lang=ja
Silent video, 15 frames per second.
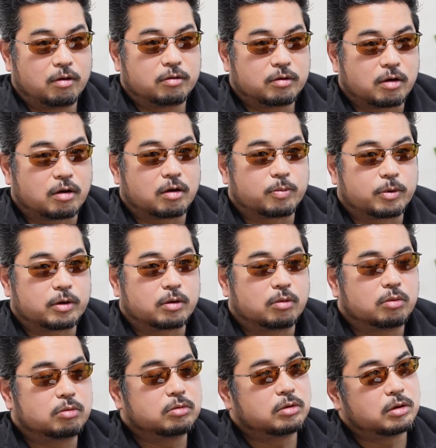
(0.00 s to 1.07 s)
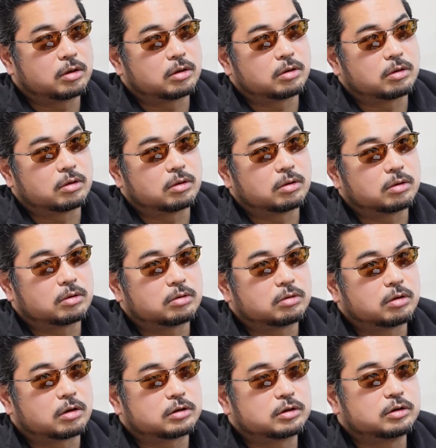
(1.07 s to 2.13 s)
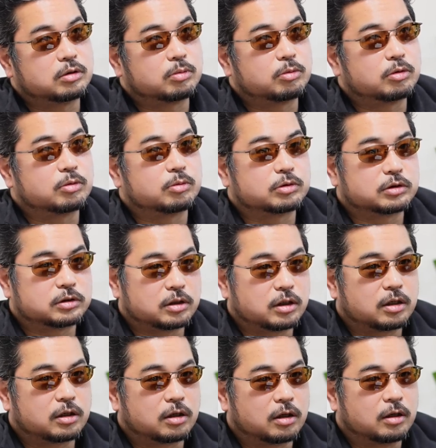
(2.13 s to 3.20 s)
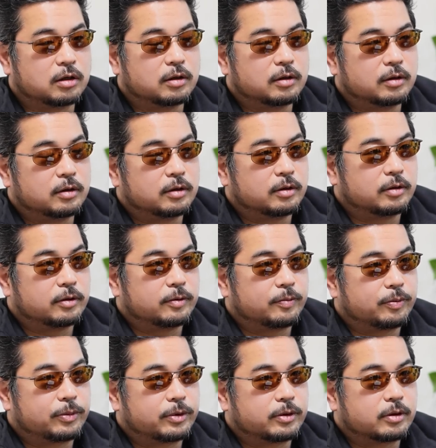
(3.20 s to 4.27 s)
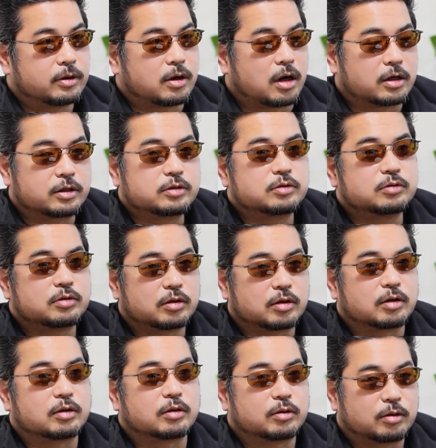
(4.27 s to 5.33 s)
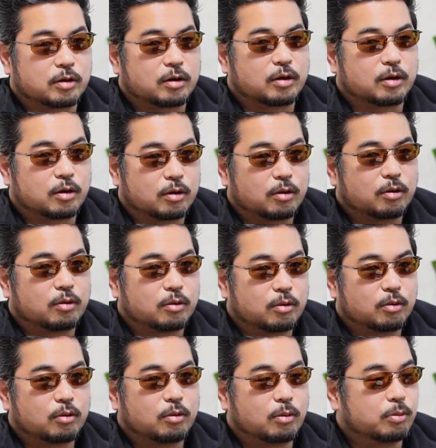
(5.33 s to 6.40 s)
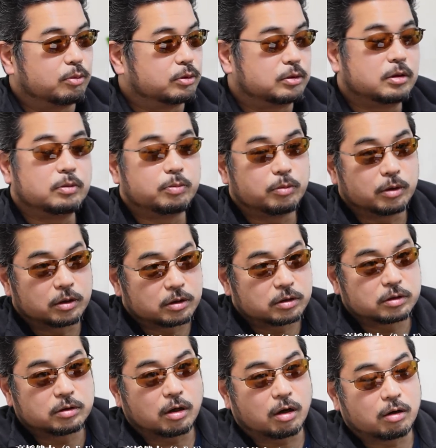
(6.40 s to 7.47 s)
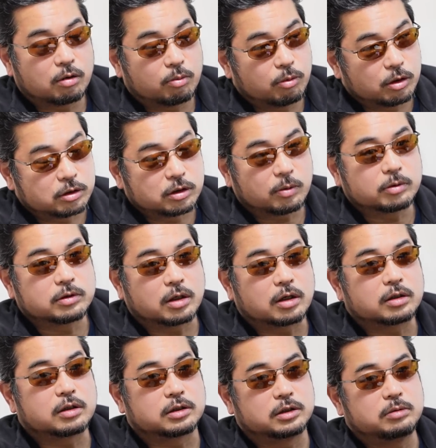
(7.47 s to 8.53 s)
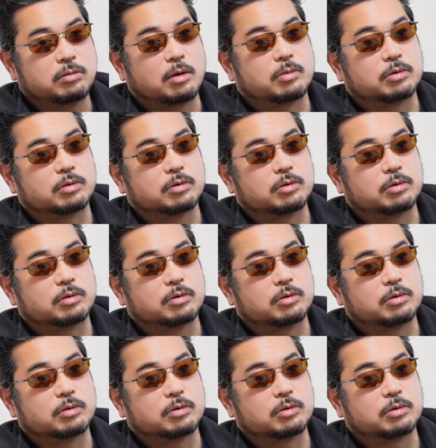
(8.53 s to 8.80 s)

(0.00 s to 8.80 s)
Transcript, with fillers: なんかやっぱり本人悔しい思いもして書き続けたなって、めっちゃめちゃ上がったし、今